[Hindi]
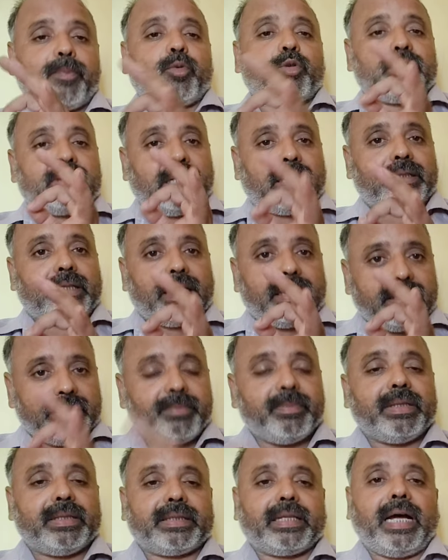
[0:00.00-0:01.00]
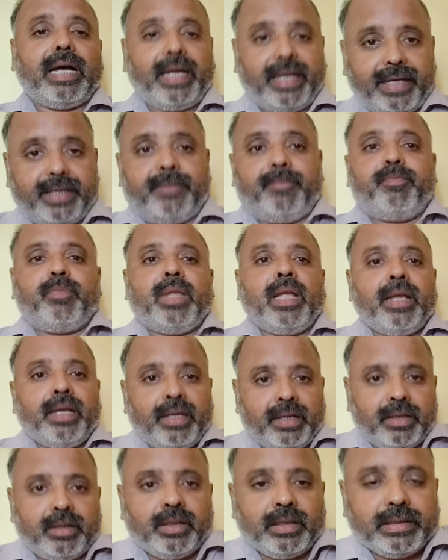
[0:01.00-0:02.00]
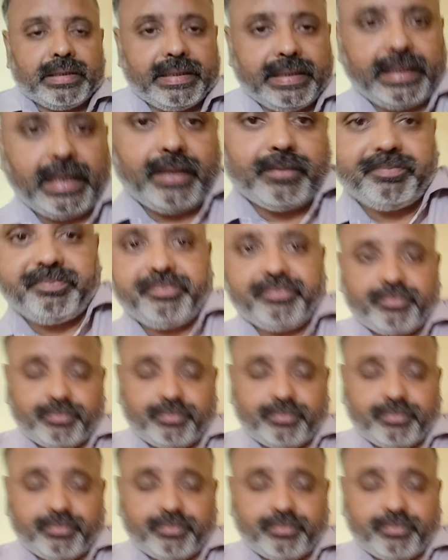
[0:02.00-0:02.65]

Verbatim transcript: आपको ज्यादा ही मिलता है ठीक है